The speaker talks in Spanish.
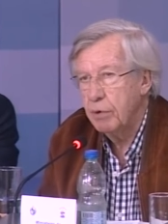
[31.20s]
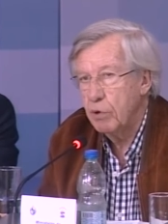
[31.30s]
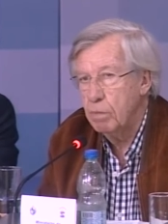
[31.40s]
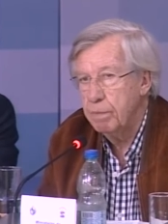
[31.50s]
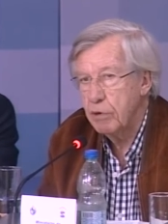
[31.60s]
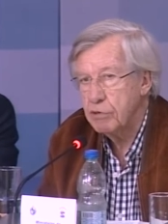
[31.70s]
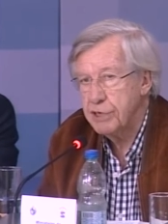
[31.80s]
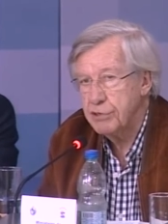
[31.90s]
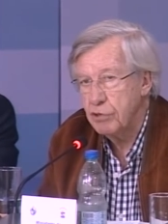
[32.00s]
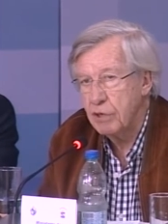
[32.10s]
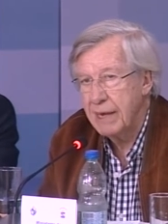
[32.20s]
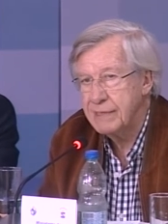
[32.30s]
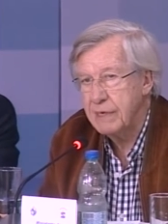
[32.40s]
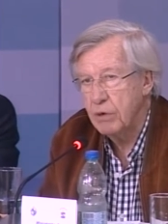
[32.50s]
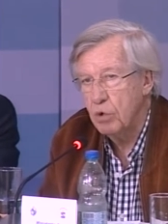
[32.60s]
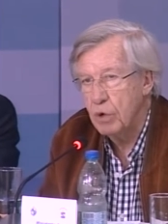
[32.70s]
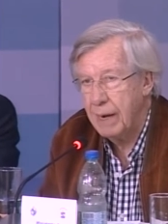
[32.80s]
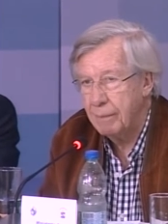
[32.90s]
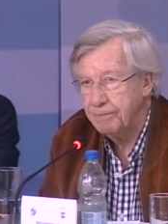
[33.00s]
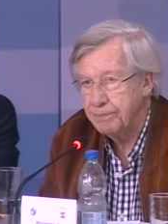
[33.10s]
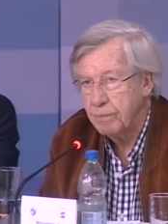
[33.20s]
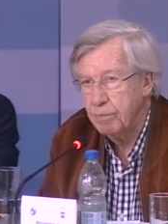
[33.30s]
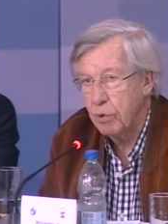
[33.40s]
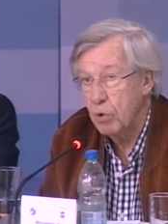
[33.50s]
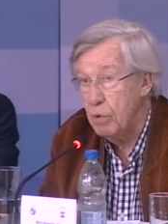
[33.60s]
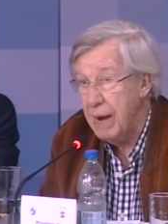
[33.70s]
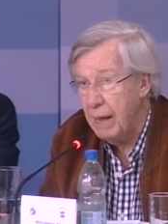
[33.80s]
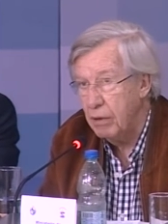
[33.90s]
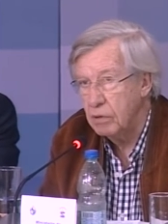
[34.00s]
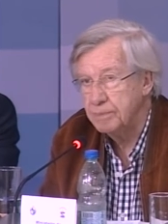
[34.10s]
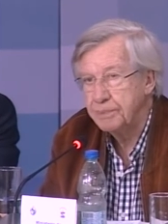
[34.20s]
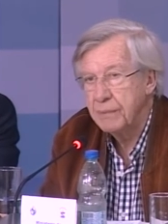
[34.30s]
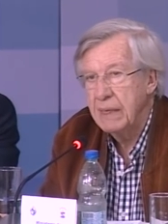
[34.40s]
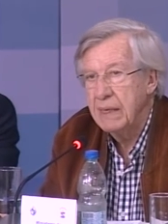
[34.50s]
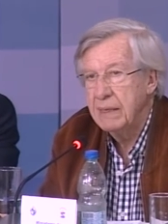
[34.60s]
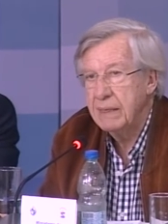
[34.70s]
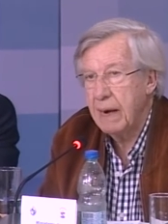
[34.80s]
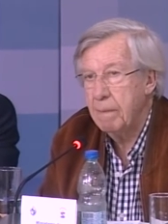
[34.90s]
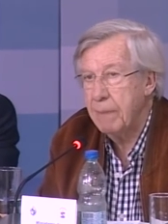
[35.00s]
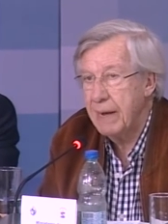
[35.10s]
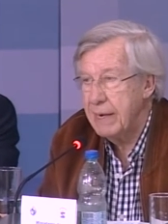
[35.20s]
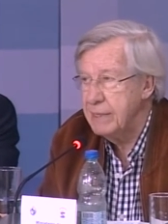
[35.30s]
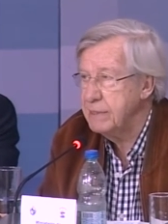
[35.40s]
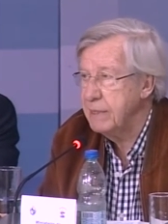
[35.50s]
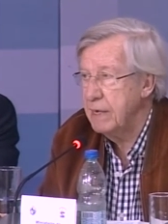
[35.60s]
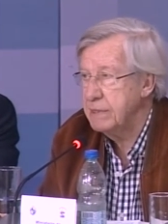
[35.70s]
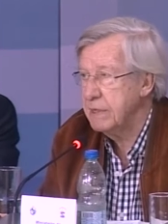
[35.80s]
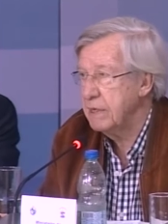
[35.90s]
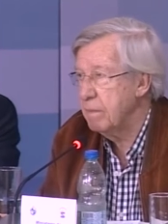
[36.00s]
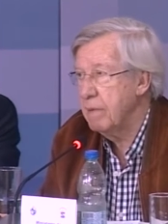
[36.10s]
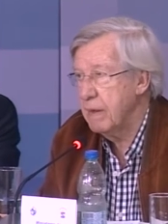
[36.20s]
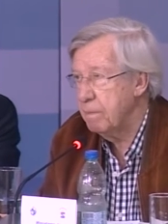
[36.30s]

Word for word: por un proceso que asegura, por un lado, transparencia al sistema